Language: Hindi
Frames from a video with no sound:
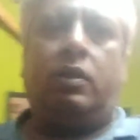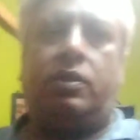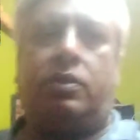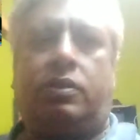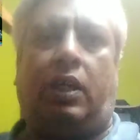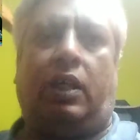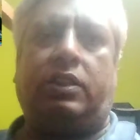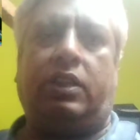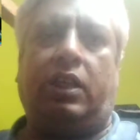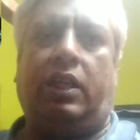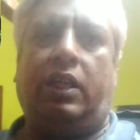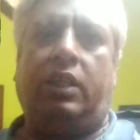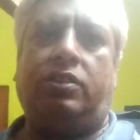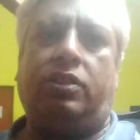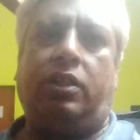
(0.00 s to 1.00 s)

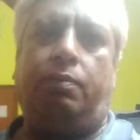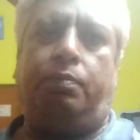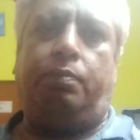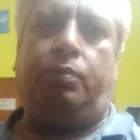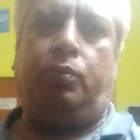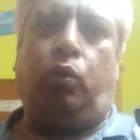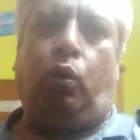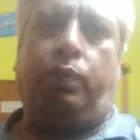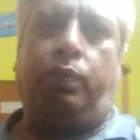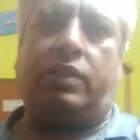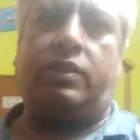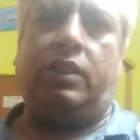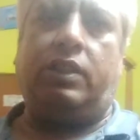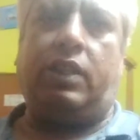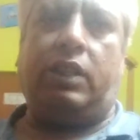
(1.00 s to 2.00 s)
सर्जरी सिर्फ दो
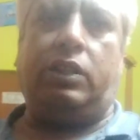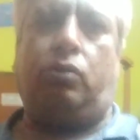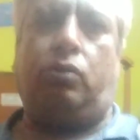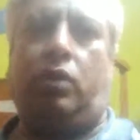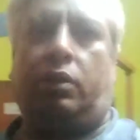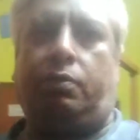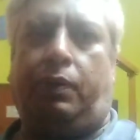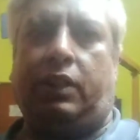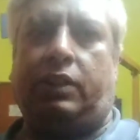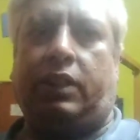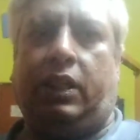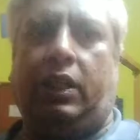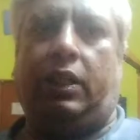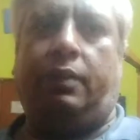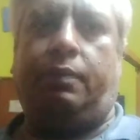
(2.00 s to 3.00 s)
परसेंट का ज़रूरत
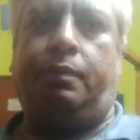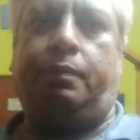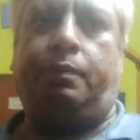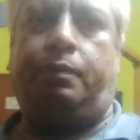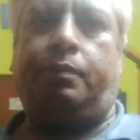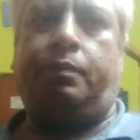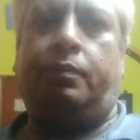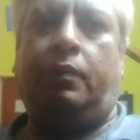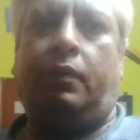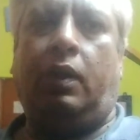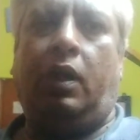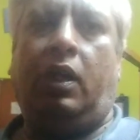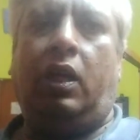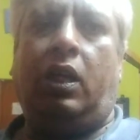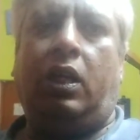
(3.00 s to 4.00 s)
पड़ते हैं
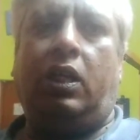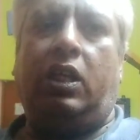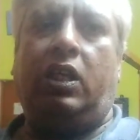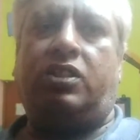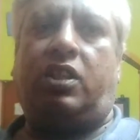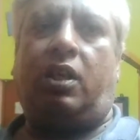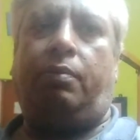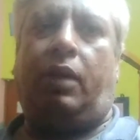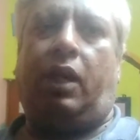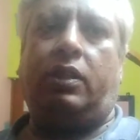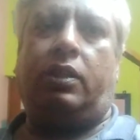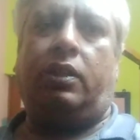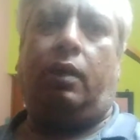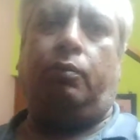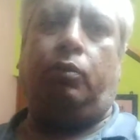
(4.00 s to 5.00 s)
इसके
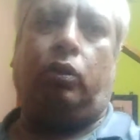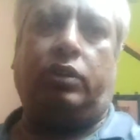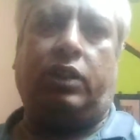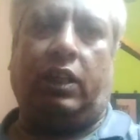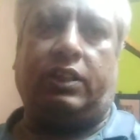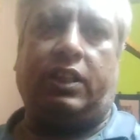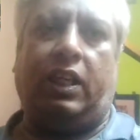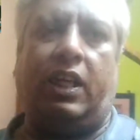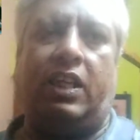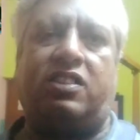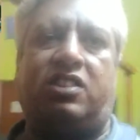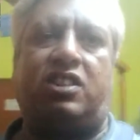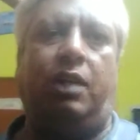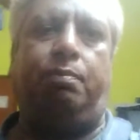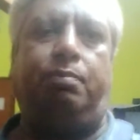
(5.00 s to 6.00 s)
बाद हम लोग जाते हैं
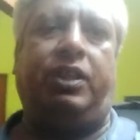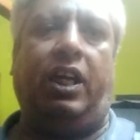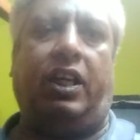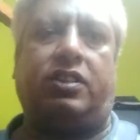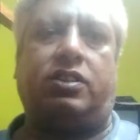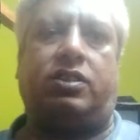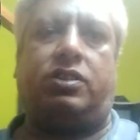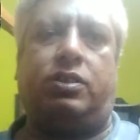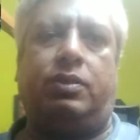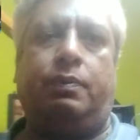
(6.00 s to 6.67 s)
स्लिप डिक्स